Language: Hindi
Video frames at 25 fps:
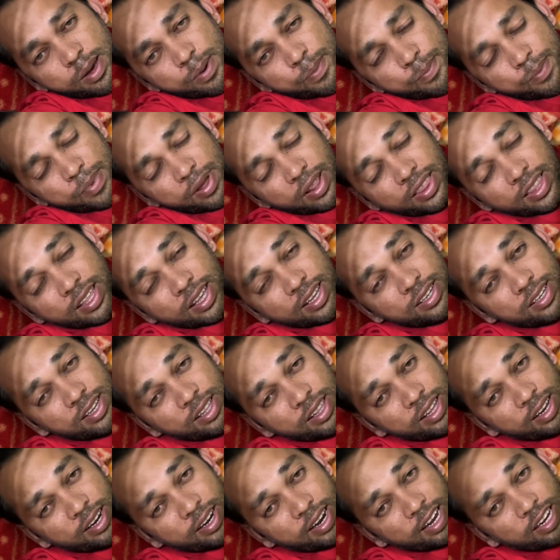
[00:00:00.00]
मिलते हैं
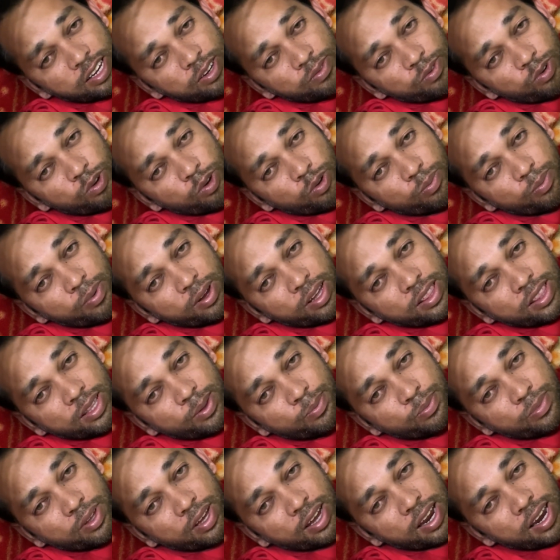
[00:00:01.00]
जल्दी नेक्स्ट ब्लॉग में तब
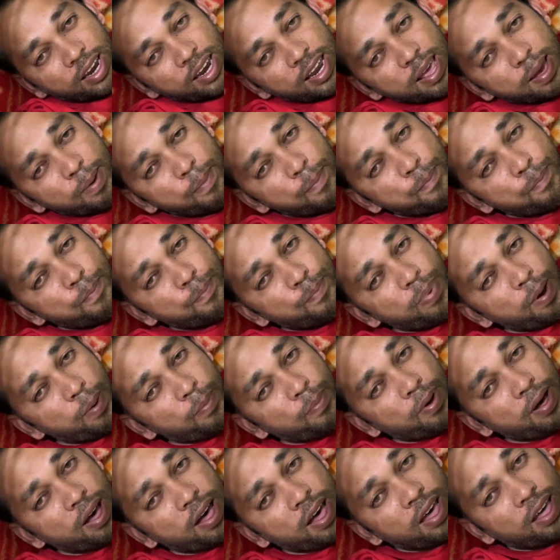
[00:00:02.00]
तक के लिए
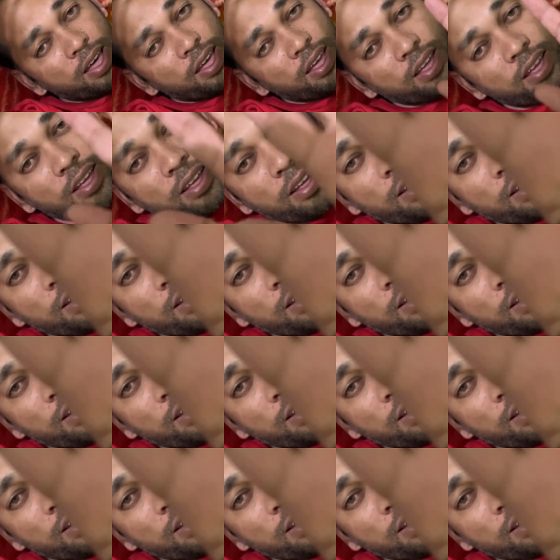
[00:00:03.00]
बाय